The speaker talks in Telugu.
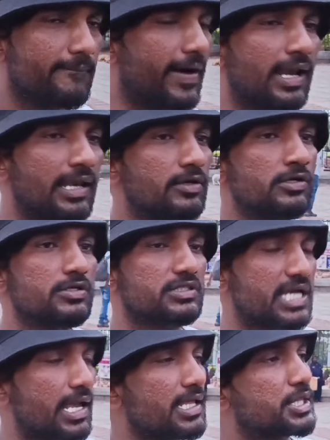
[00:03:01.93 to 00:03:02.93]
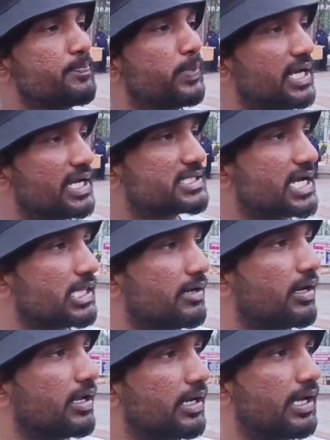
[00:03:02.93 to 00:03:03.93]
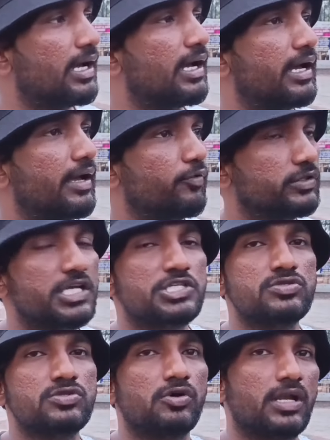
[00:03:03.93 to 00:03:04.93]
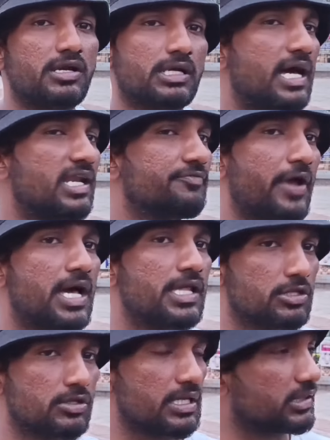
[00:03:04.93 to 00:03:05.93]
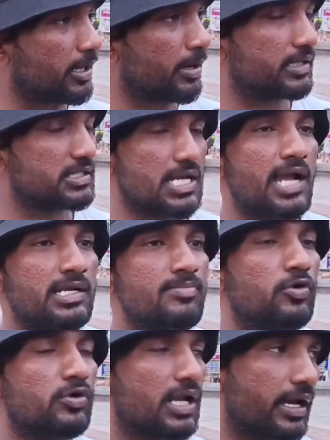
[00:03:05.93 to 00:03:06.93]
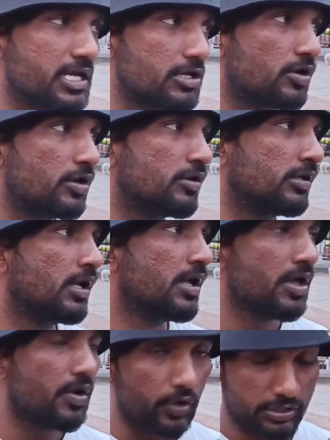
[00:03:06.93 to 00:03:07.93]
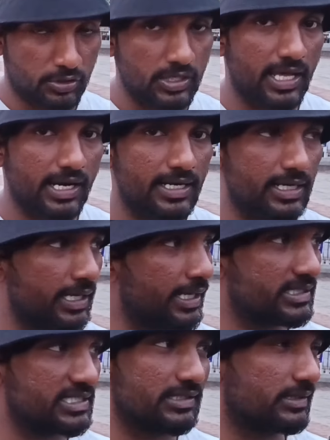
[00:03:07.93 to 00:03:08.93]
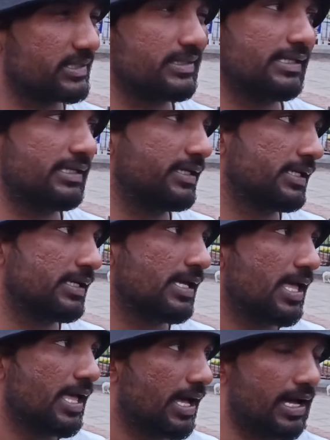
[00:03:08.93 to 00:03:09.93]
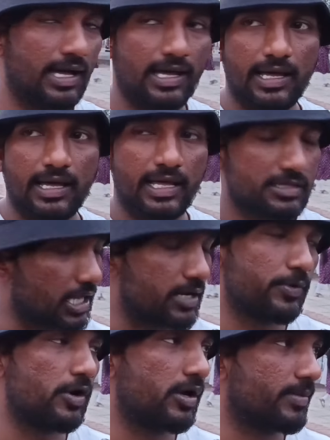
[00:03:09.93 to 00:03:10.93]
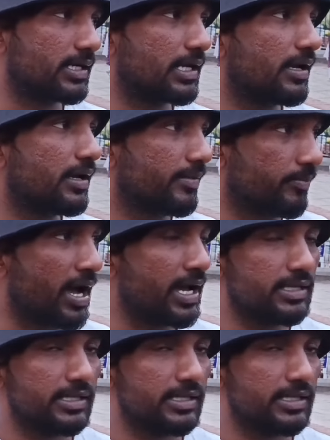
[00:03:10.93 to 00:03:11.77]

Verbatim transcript: వాళ్ళు చాలా సింపుల్ గా చేద్దాం అన్న ఉద్దేశంతో ఉన్నారు కానీ ఫ్యాన్స్ ఇంత స్టార్టమ్ ఉన్న హీరోలు వస్తున్నారంటే చిన్న చిన్న ఆ సరిపోవు అనమాట మా